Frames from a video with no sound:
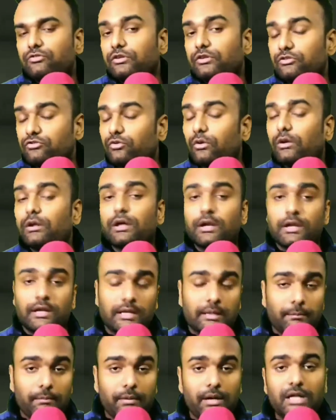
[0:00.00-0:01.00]
इंस्टॉल
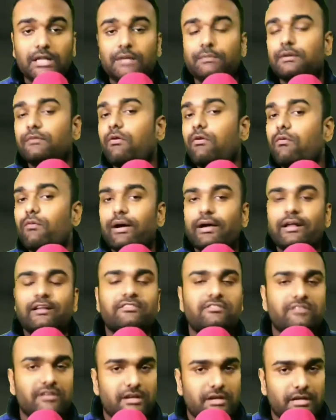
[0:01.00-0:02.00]
करने के बाद भी वो
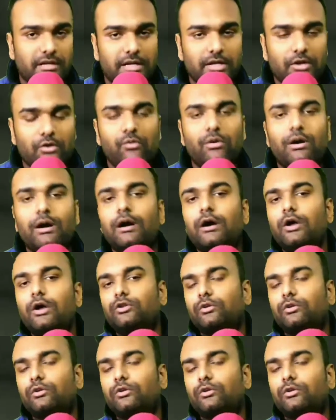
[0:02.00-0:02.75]
वायरस ठीक नहीं हुआ